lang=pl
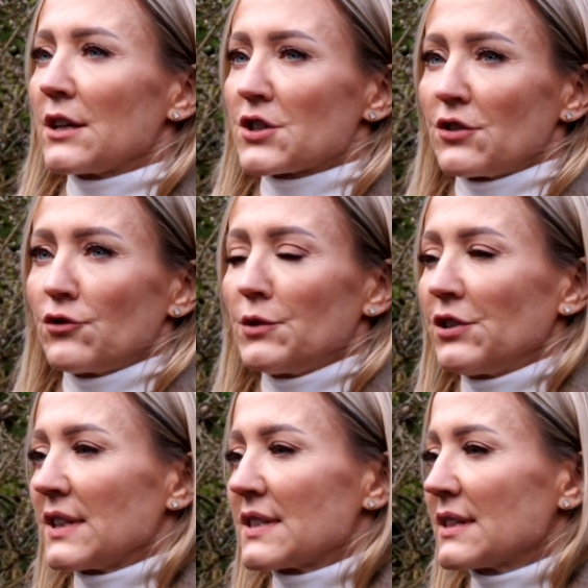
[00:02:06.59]
6
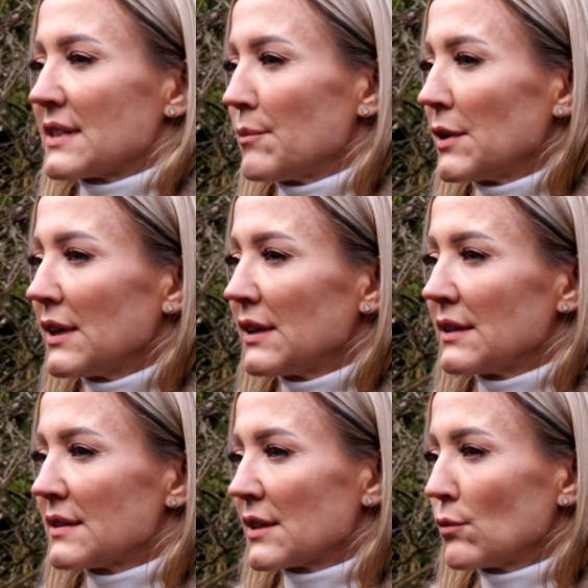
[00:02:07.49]
miesięcy
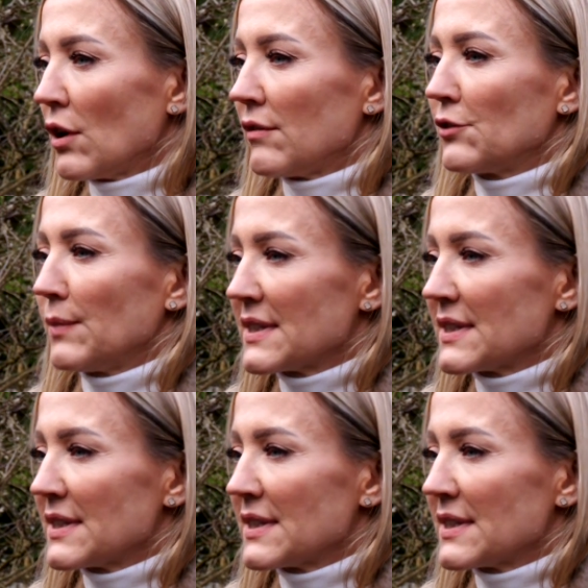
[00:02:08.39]
chcemy zredukować